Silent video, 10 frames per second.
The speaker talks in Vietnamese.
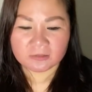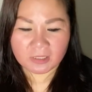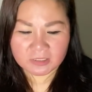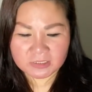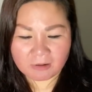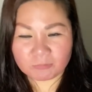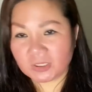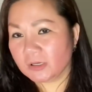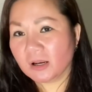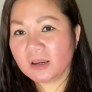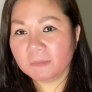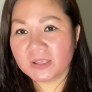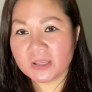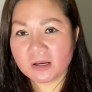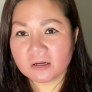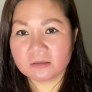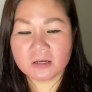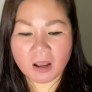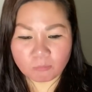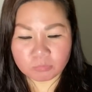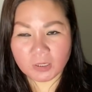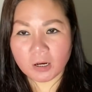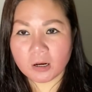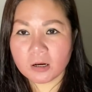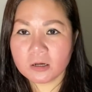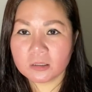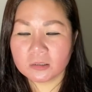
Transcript: tại chồng thì nói là bây giờ không có